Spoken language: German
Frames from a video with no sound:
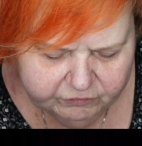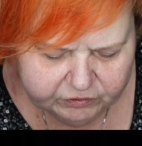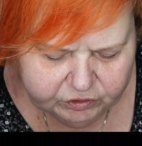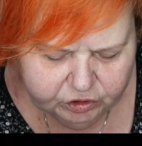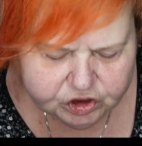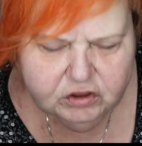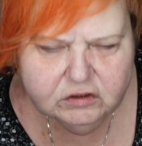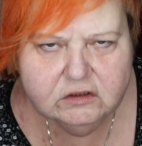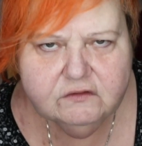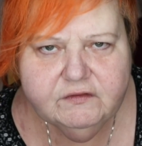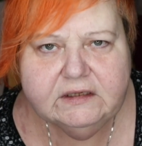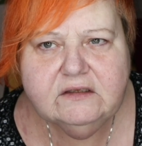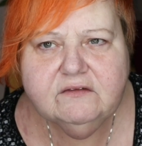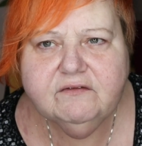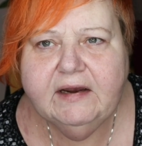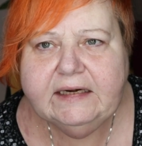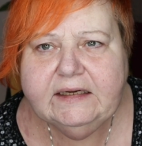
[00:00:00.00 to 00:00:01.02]
Wenn euch schon so
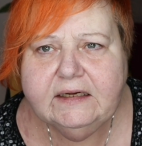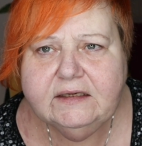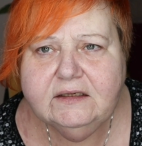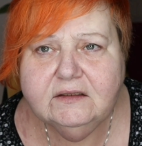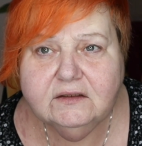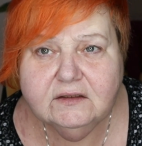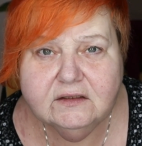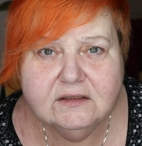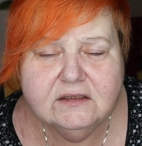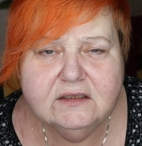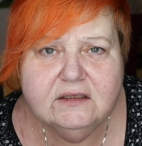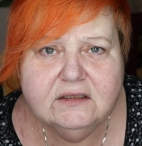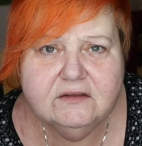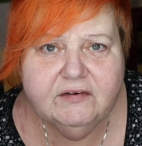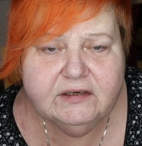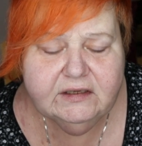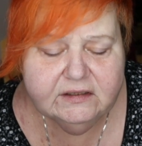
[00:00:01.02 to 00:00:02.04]
was weiterhin
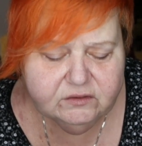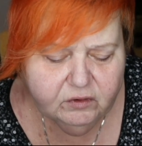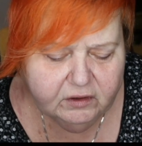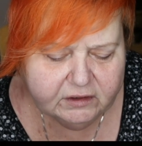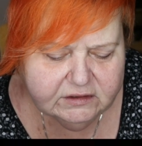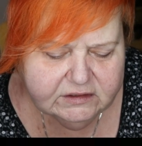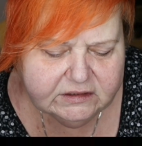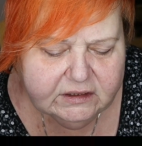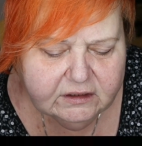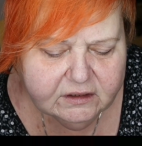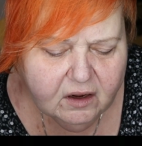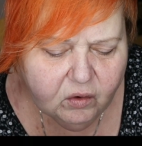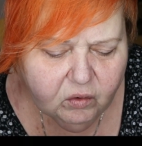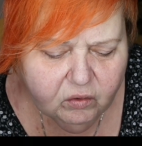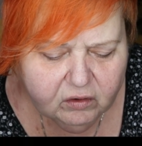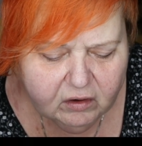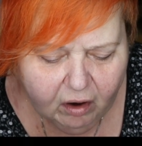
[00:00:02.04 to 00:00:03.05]
interessiert, was ich so an
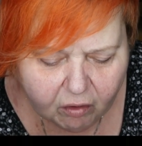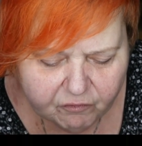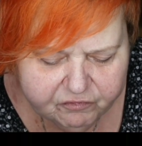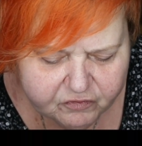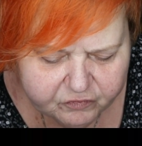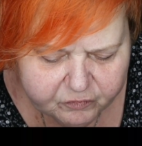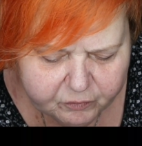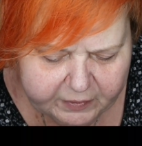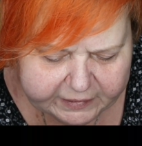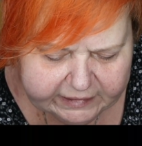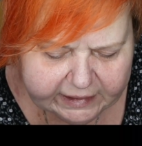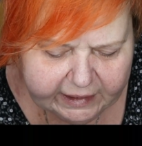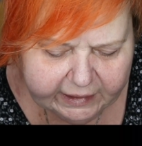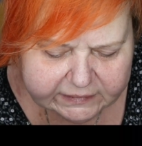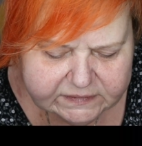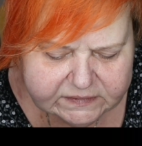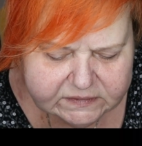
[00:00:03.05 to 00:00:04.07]
Tiernahrung kaufe für
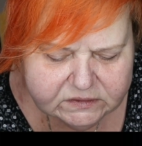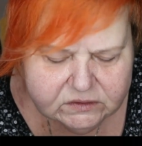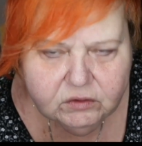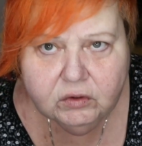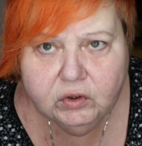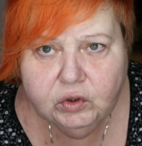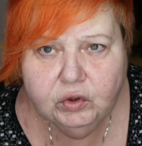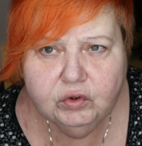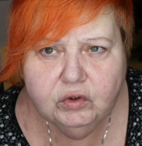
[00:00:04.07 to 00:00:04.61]
meine Katzen,